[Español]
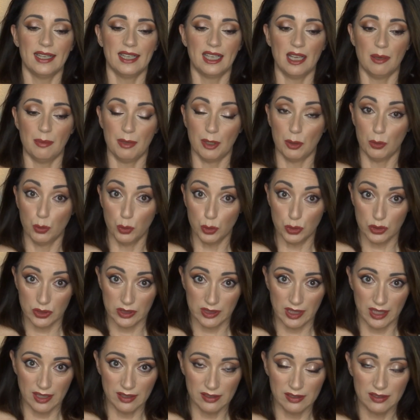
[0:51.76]
que me
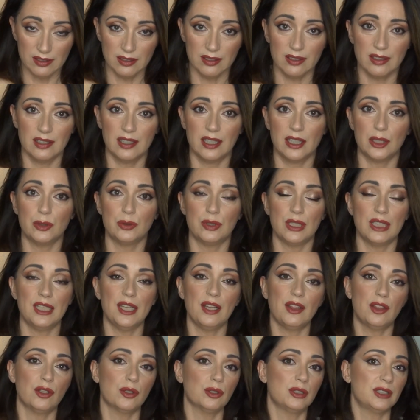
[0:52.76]
gustan, que
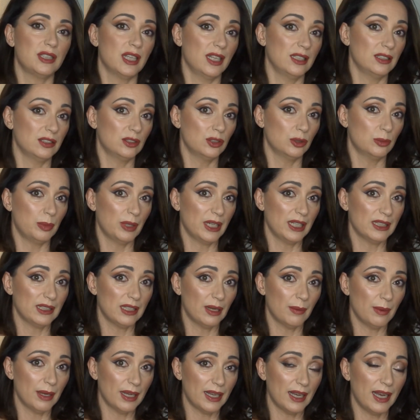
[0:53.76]
utilizo tanto para
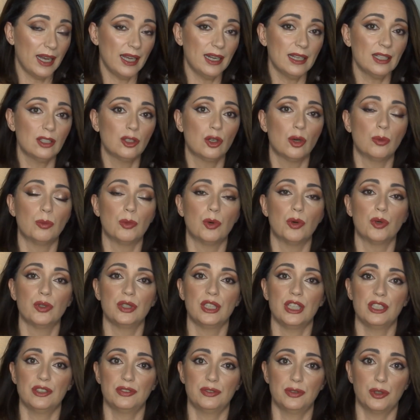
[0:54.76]
trabajar como
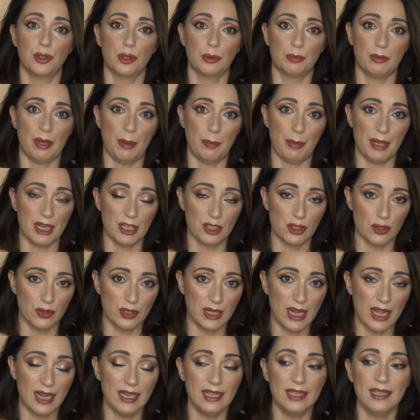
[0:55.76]
de forma
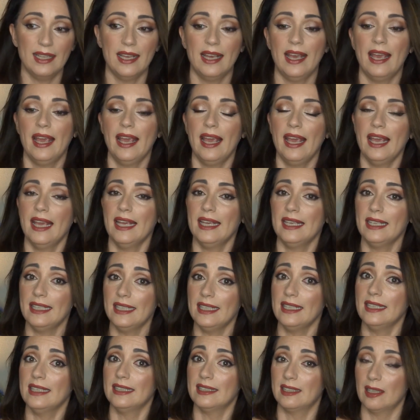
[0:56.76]
personal
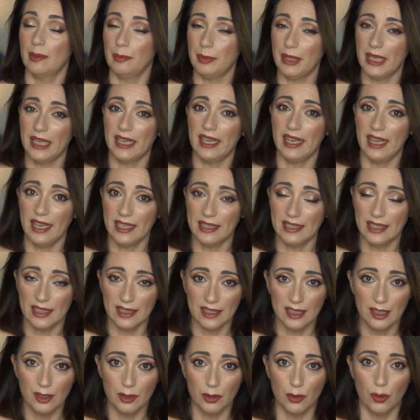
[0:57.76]
y también he
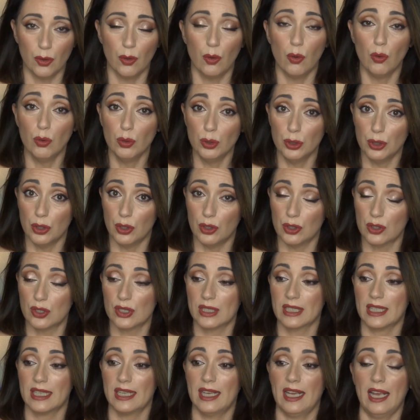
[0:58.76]
añadido
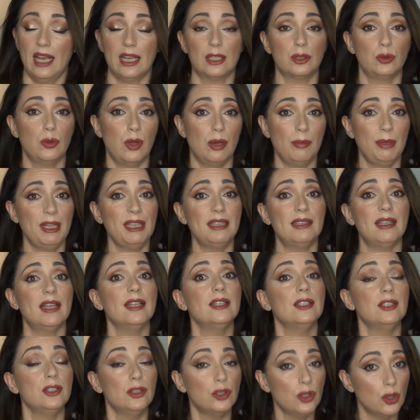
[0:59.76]
unos que
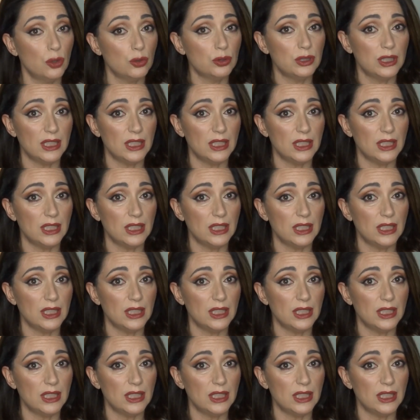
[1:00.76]
actualmente no